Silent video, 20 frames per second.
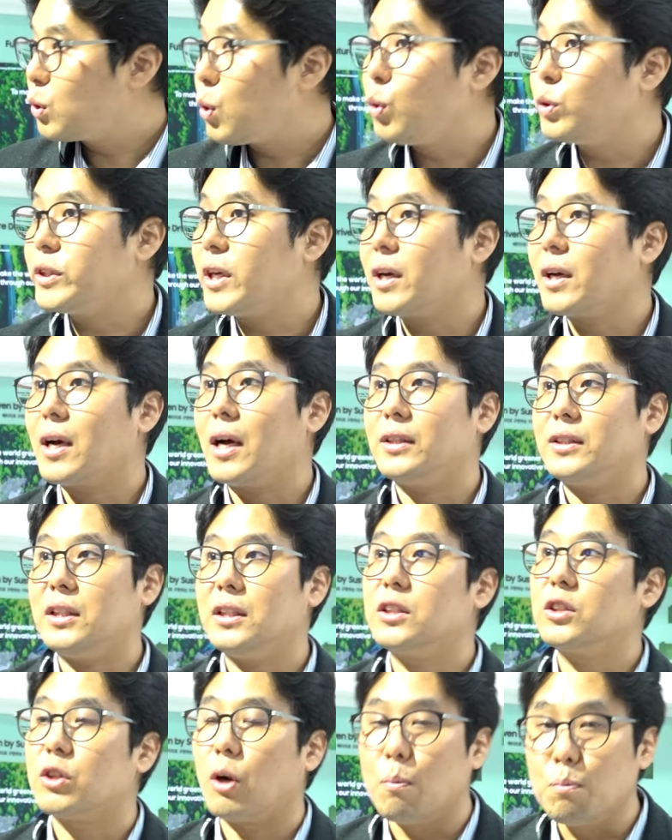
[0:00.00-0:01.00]

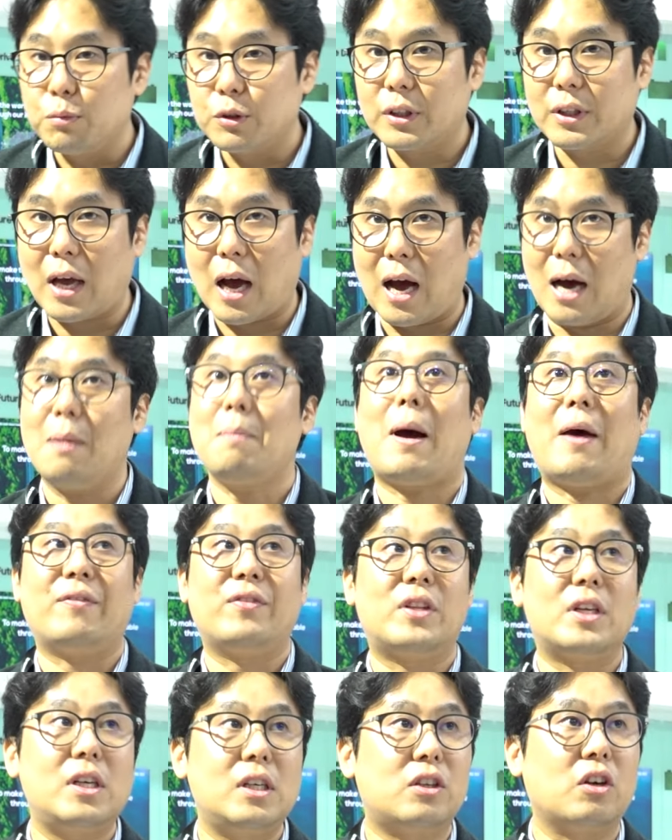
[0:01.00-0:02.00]
소재까지 전부 다
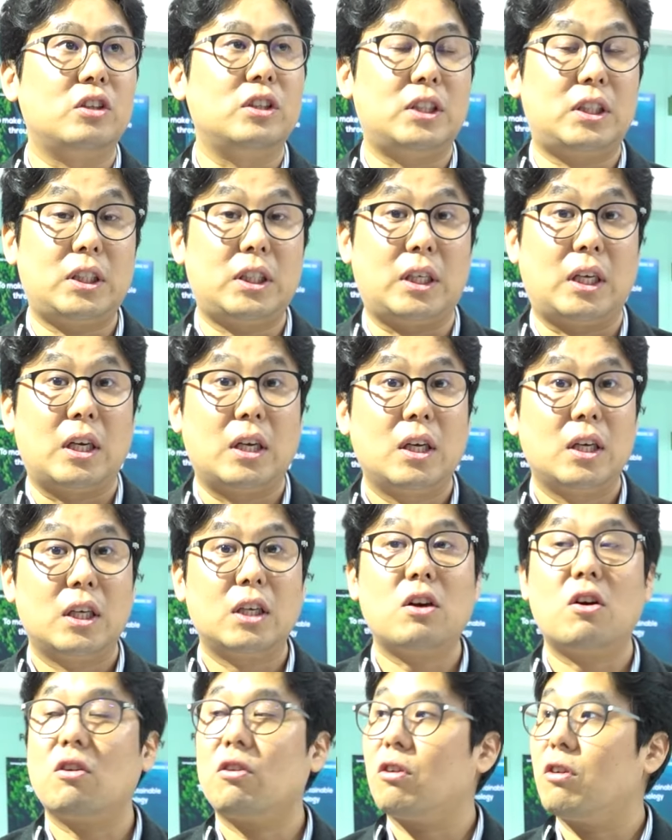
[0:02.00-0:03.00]
만들던지
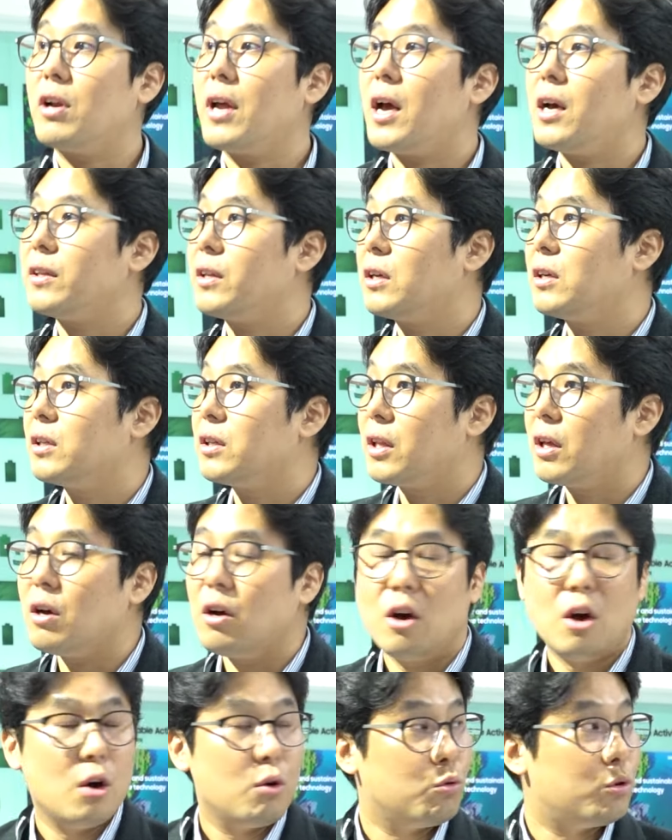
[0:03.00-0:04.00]
이런 걸 해야 되는데 요
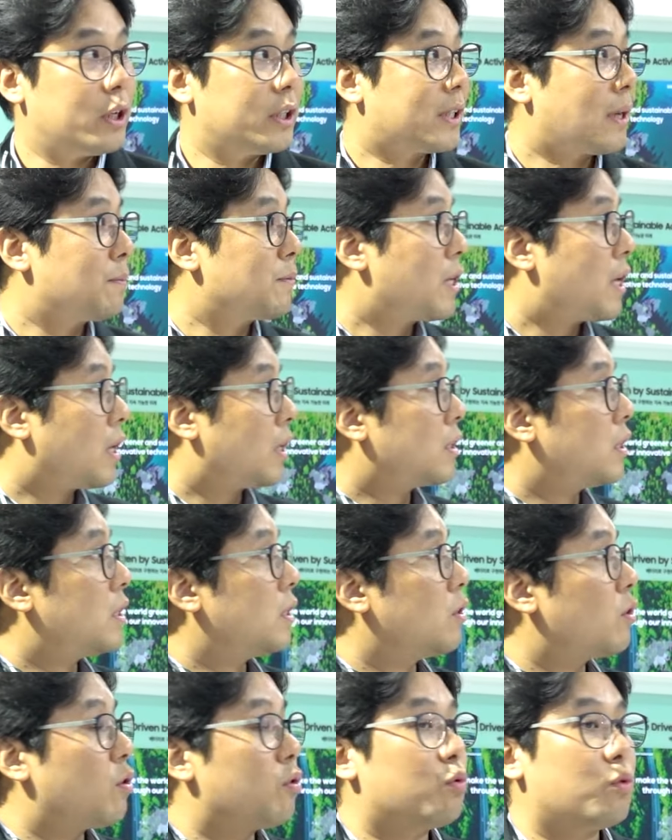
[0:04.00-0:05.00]
우리 삼사
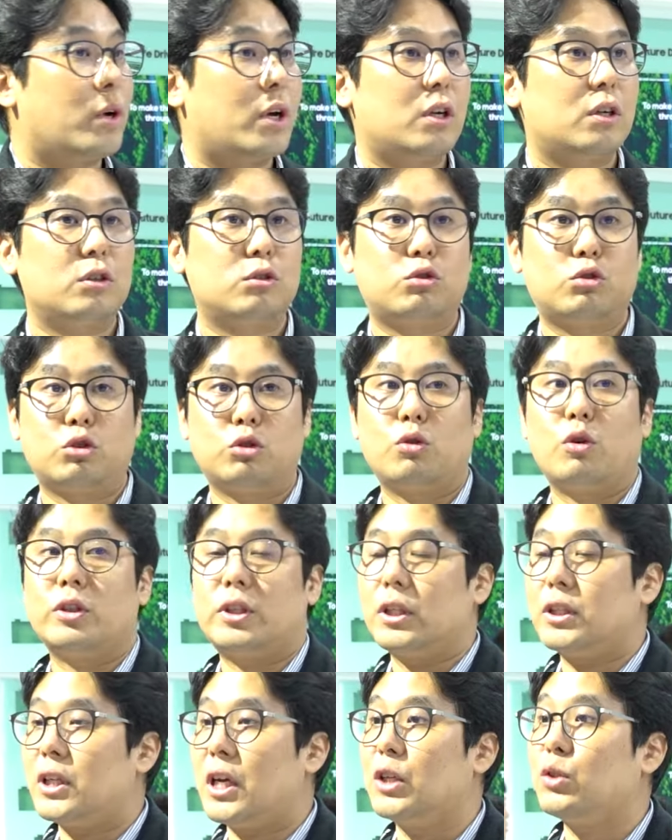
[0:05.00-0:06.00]
같은 경우에는 주로
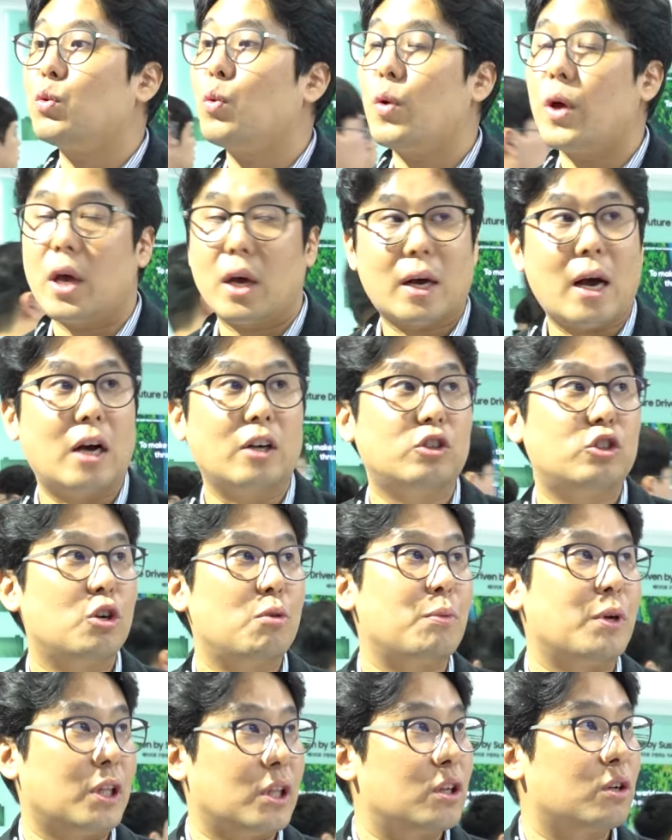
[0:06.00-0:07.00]
이제 제조의
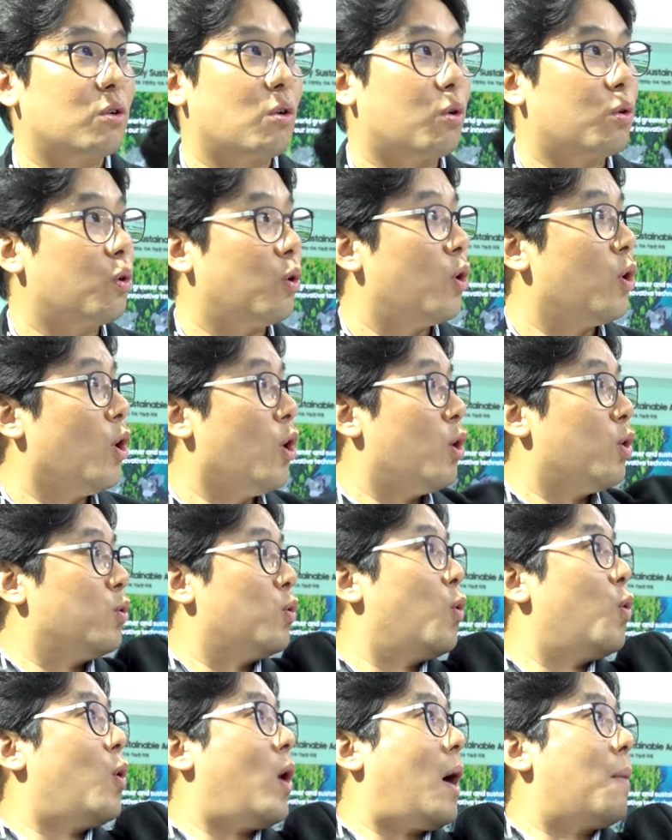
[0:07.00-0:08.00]
강점이 있는 거고
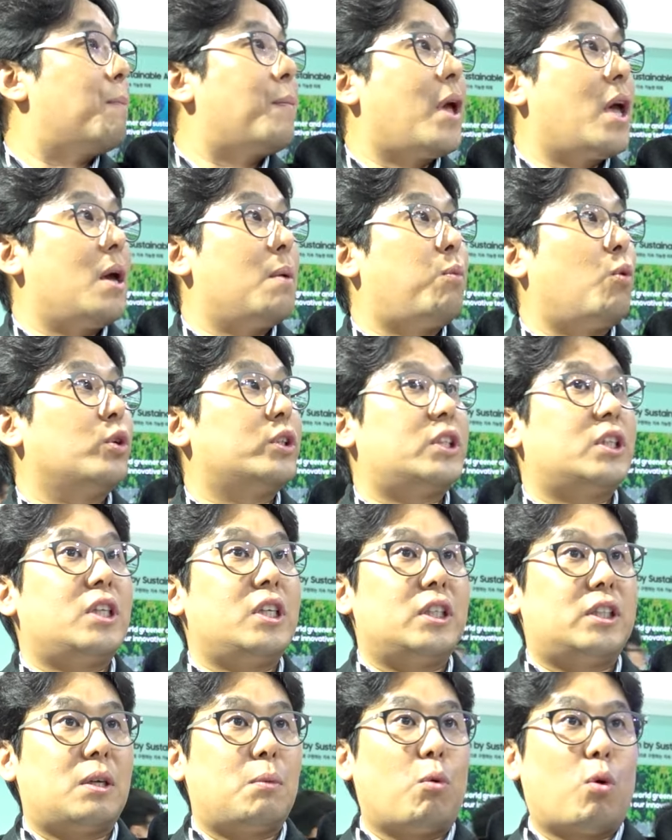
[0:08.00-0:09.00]
요 앞에
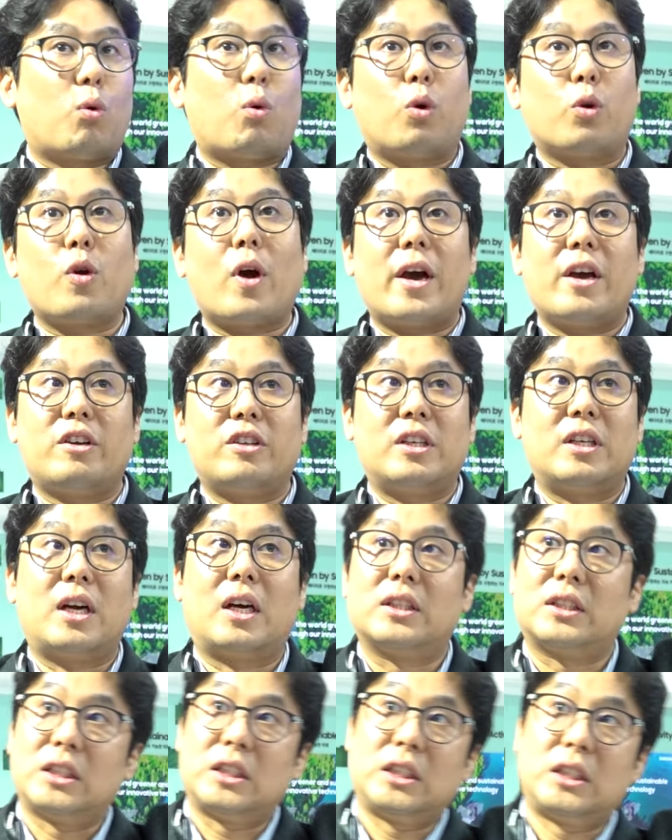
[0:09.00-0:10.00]
보시는 이제 뭐
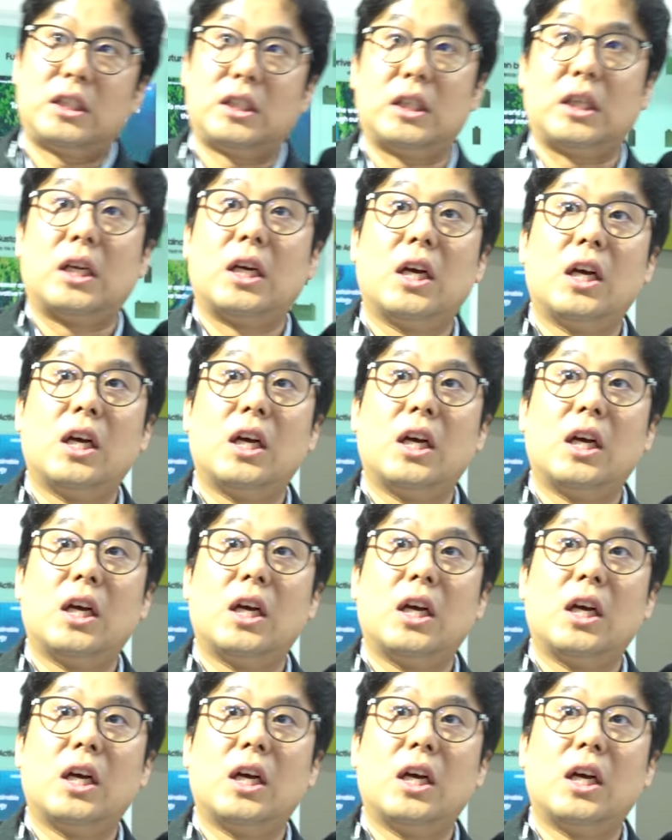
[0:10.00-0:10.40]
고려아연이라든지